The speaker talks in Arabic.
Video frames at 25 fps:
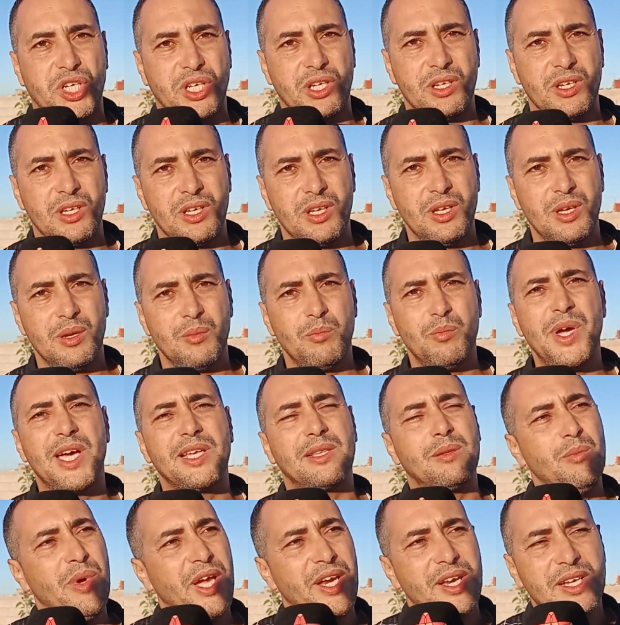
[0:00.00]
شيء
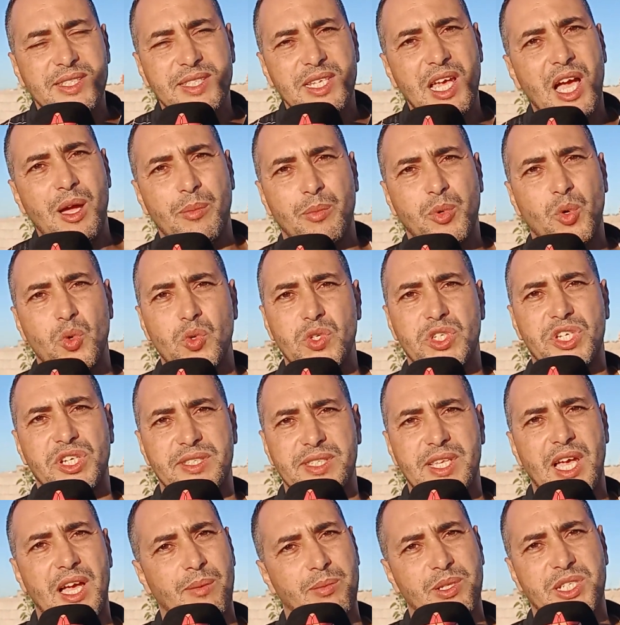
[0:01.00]
بهذا المعنى صاحب كل
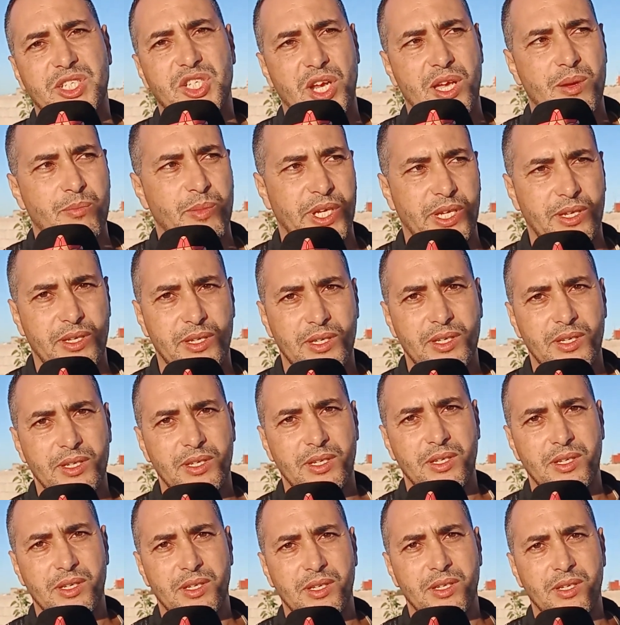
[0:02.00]
شيء صاحب الجميع
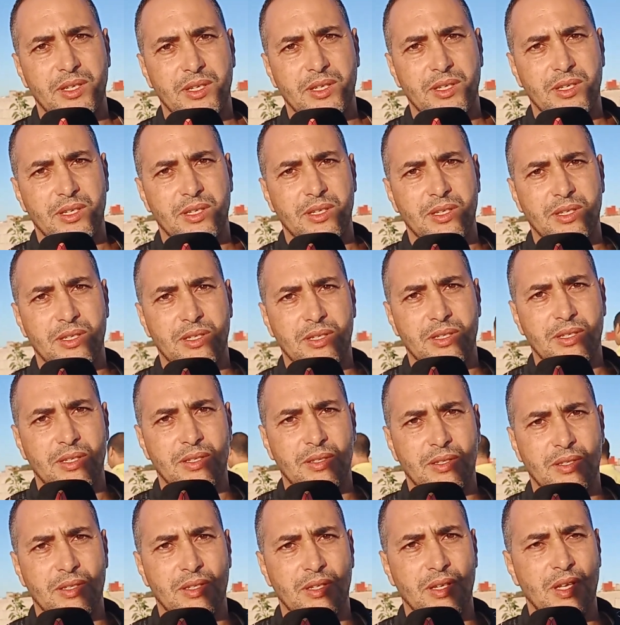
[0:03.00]
احنا الجنازه ديالو
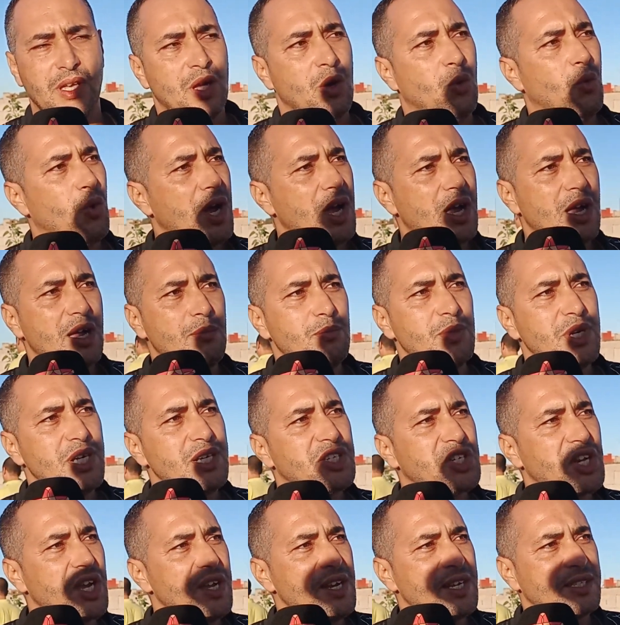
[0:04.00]
تبارك الله ومن
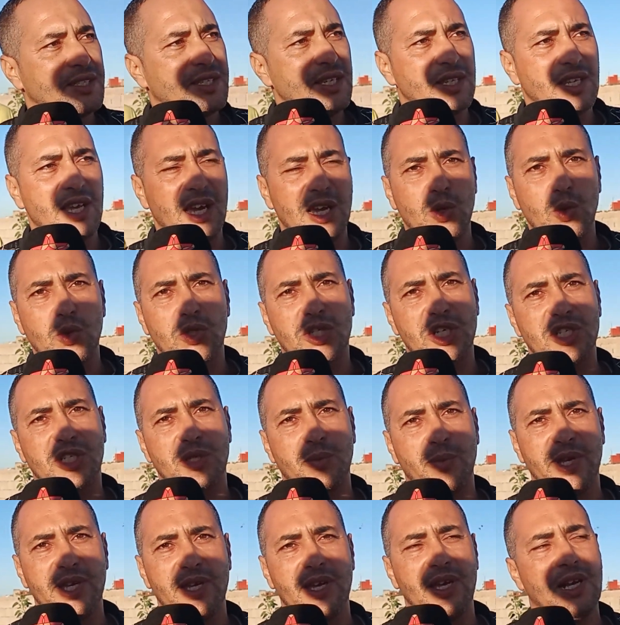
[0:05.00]
الجنازه ديالو
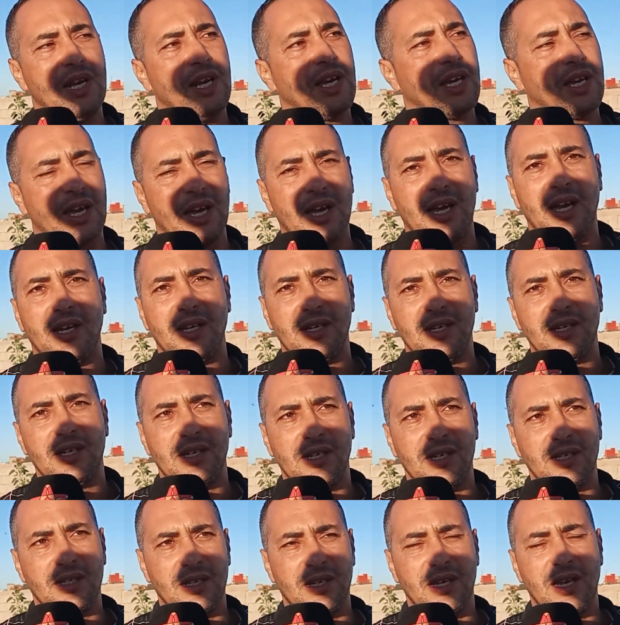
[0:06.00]
تتبين لك
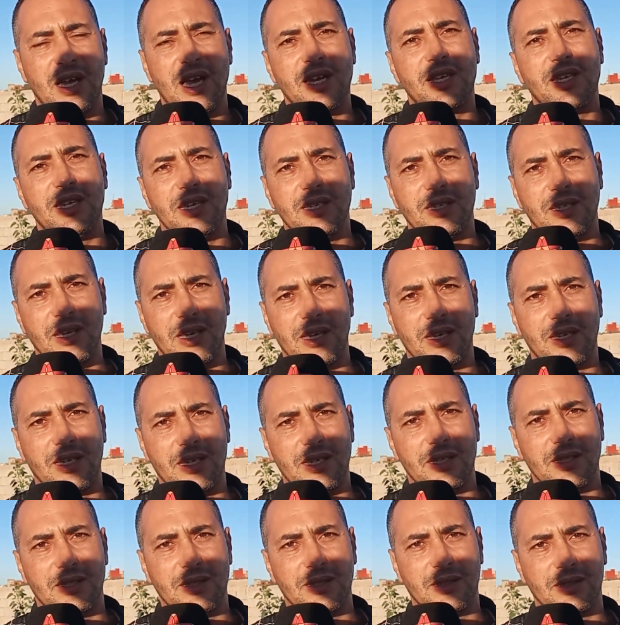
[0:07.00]
اكيد
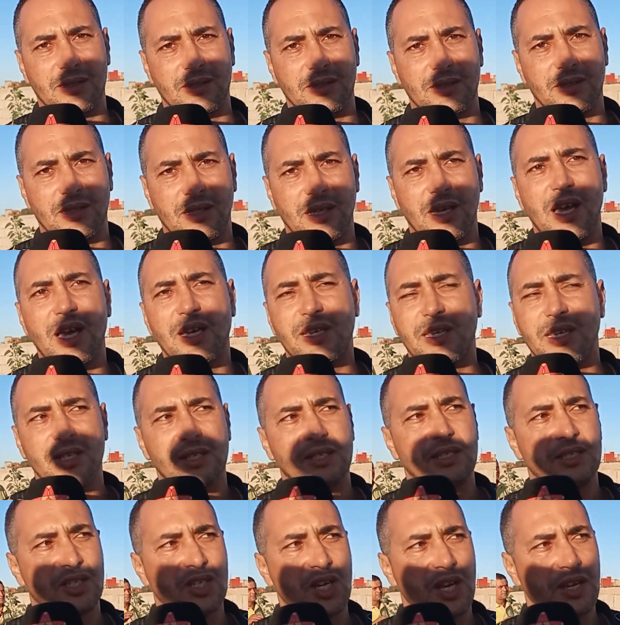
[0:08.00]
اكيد العائلة.
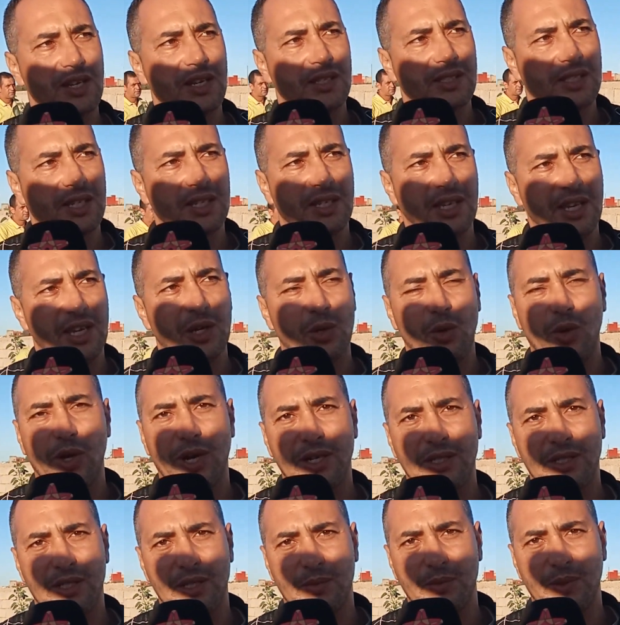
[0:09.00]
اكيد الجنازه ديالو
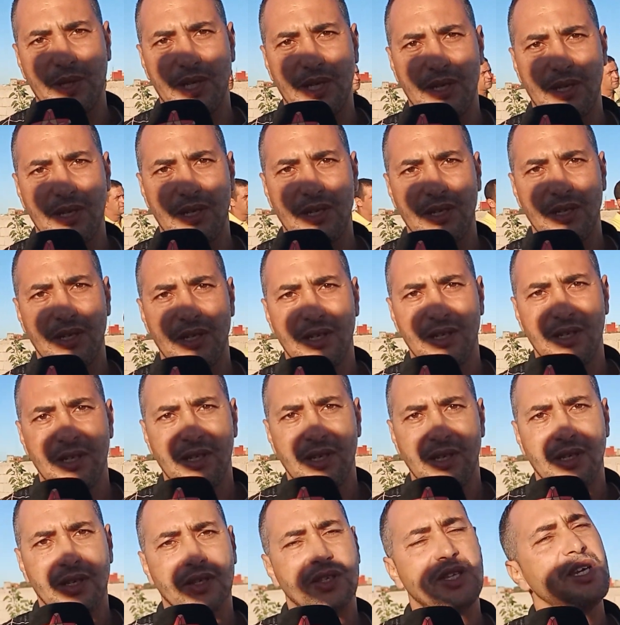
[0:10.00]
راه تتبين انه
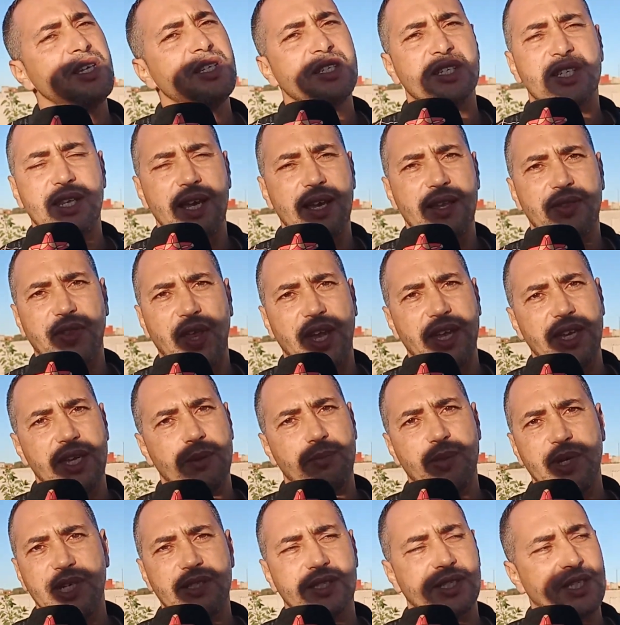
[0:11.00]
انسان طيب انسان
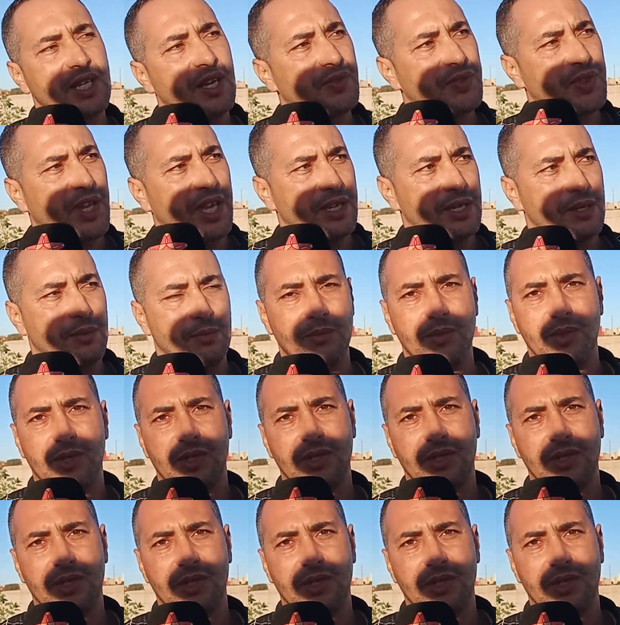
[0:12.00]
طيب انسان طيب